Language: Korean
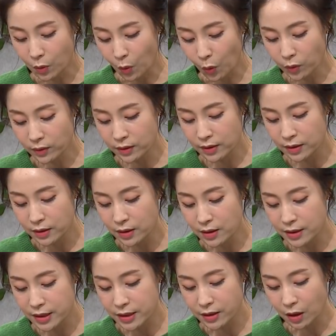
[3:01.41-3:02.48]
곧
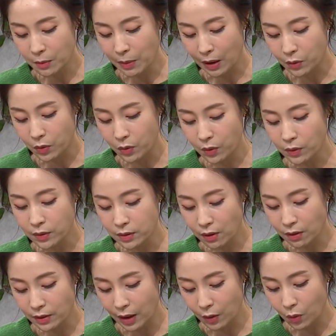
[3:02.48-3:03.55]
그를 진영 밖으로
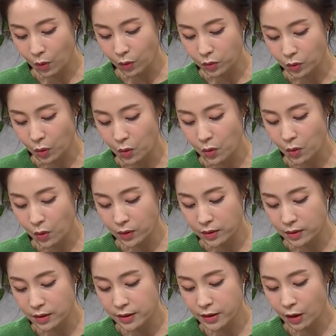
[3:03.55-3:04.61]
끌어내고 돌로
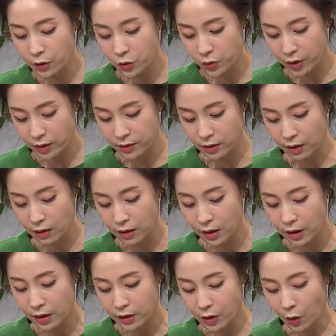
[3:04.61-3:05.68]
그를 쳐 죽여서
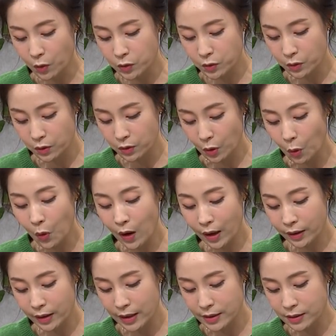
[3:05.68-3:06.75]

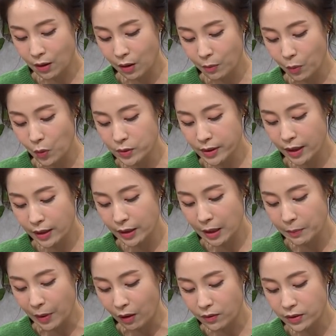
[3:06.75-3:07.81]
여호와께서
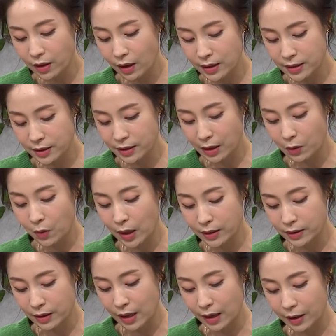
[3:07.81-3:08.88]
모세에게 명령하신 대로
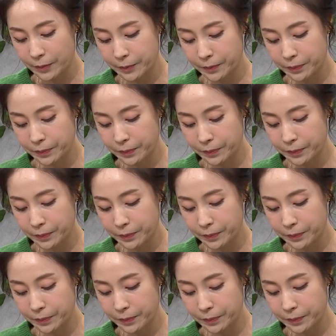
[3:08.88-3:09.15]
하니라.